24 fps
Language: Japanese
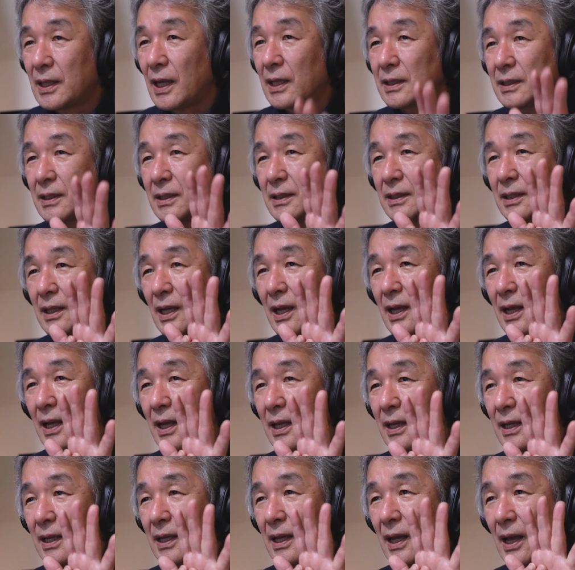たっ
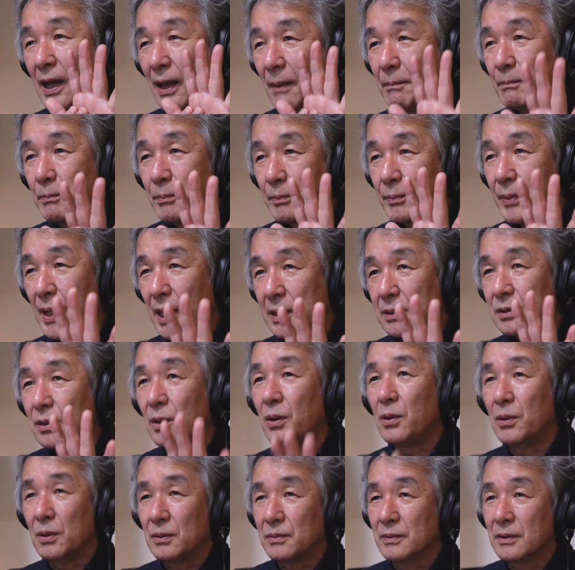た800
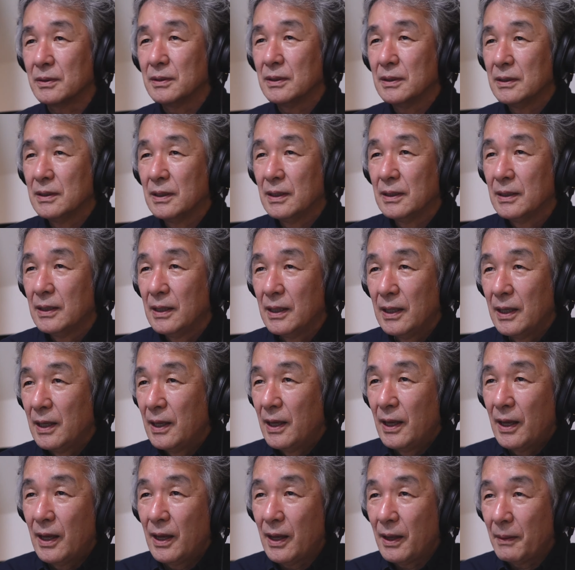本
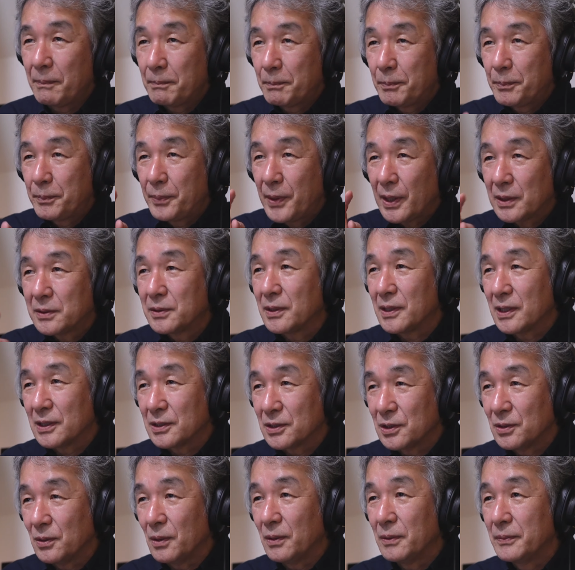800で
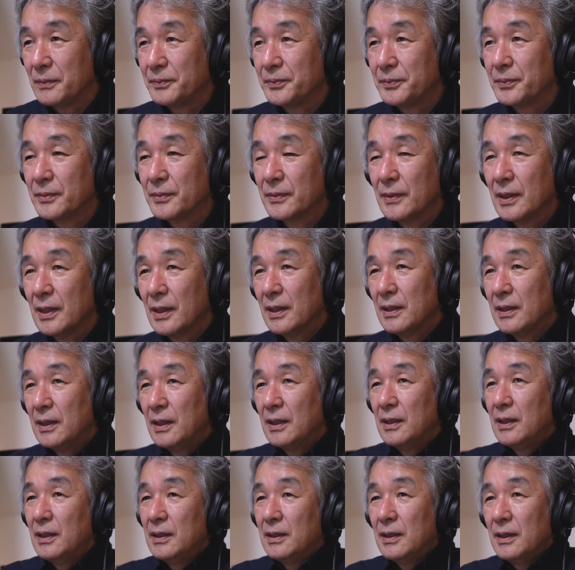すよ
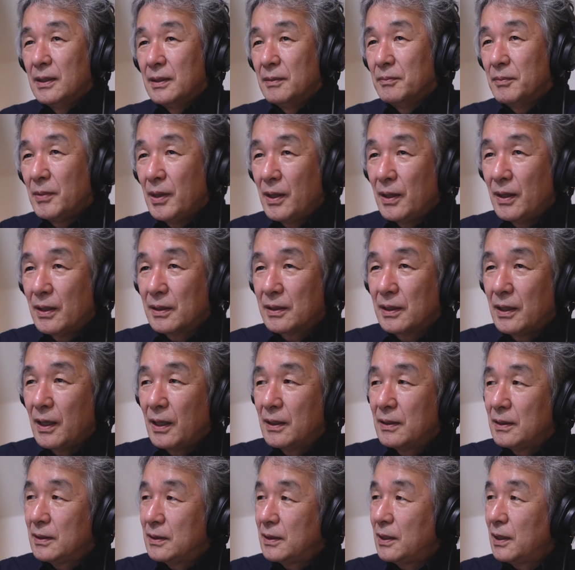まあ
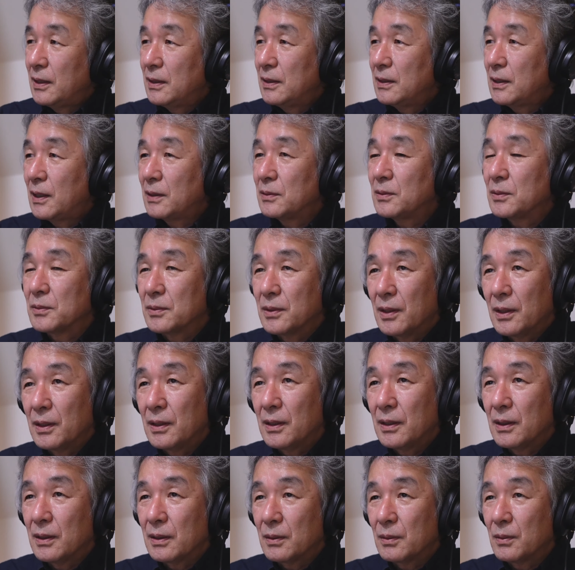限定なの
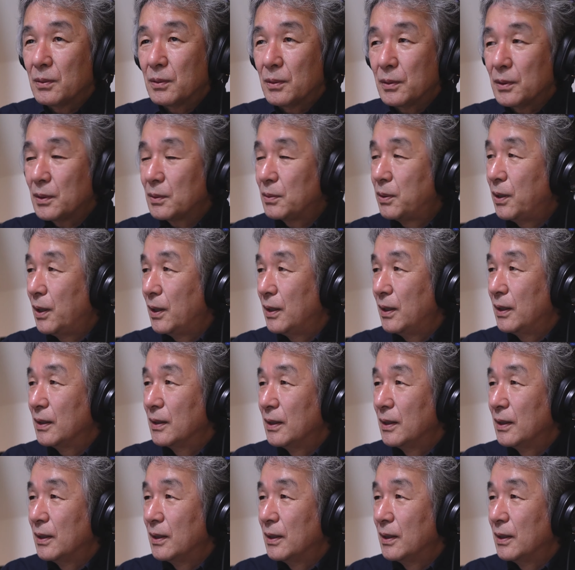でこれは